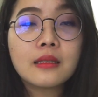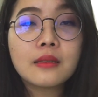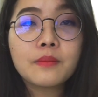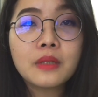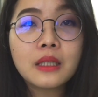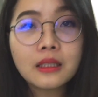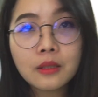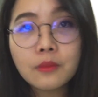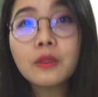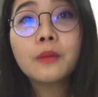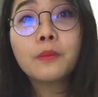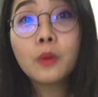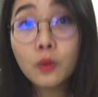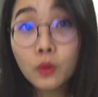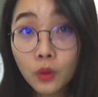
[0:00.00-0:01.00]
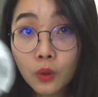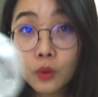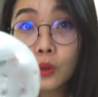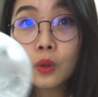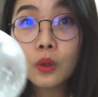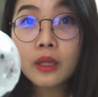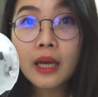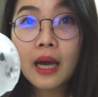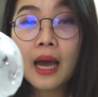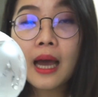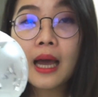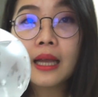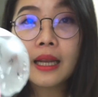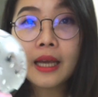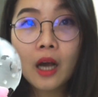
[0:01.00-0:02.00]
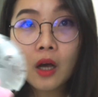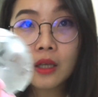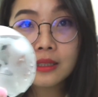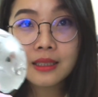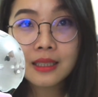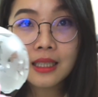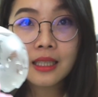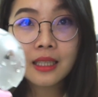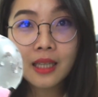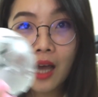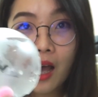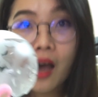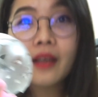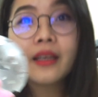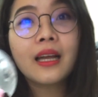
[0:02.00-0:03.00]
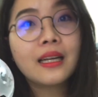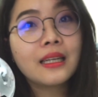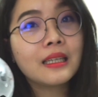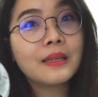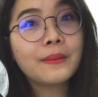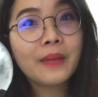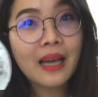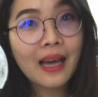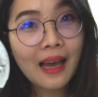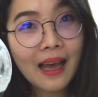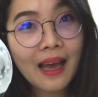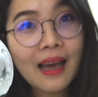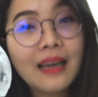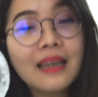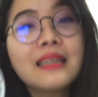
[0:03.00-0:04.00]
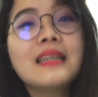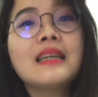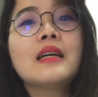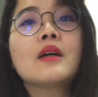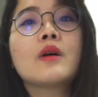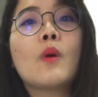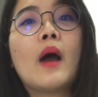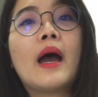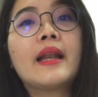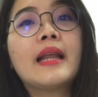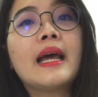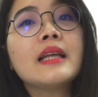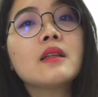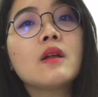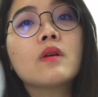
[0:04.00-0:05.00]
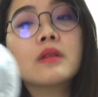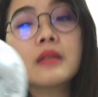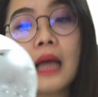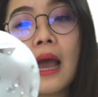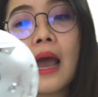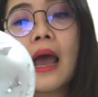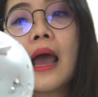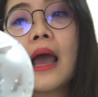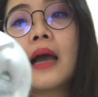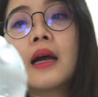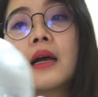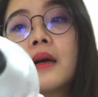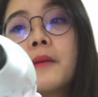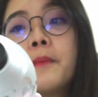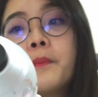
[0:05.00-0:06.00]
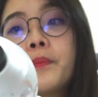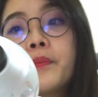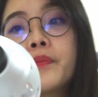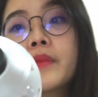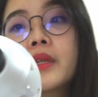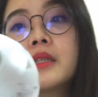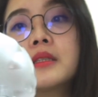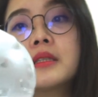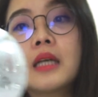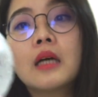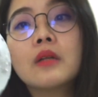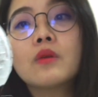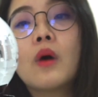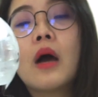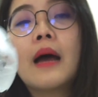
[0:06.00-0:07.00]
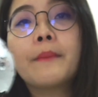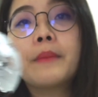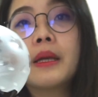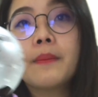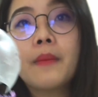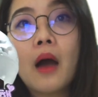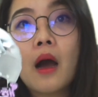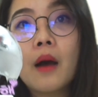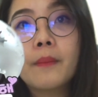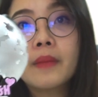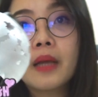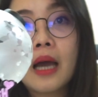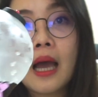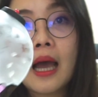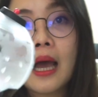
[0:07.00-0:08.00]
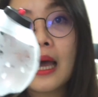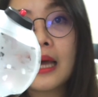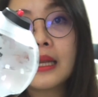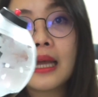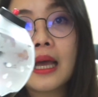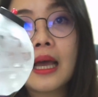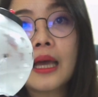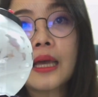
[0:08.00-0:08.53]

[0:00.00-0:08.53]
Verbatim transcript: เพื่อจำนวนบลูทูธนะคะในคอนเสิร์ตเนาะอย่าลืมนะคะขวัญได้ตกแต่งเจ้าตัวอาร์มี่บอมนะคะใน